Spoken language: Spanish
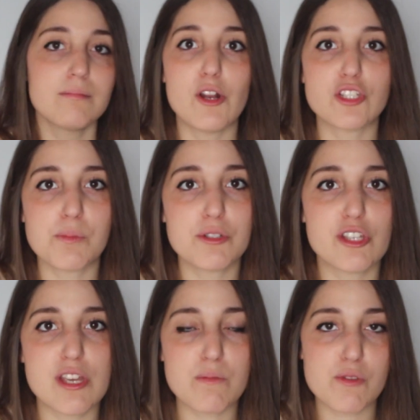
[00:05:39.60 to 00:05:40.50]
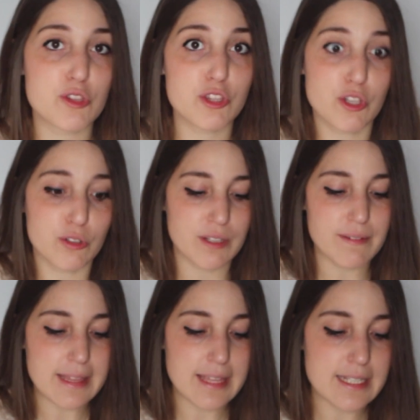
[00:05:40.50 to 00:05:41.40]
Me los he puesto ya un montón de
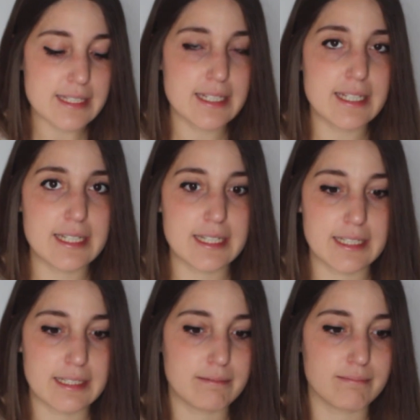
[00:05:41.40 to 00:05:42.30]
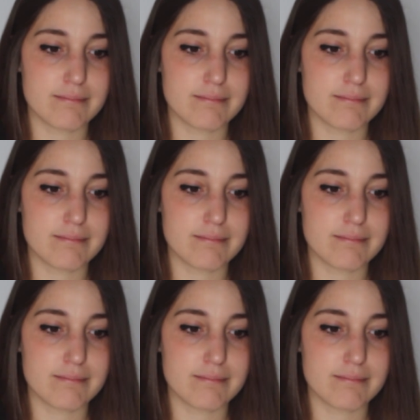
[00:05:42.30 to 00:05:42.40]
veces y...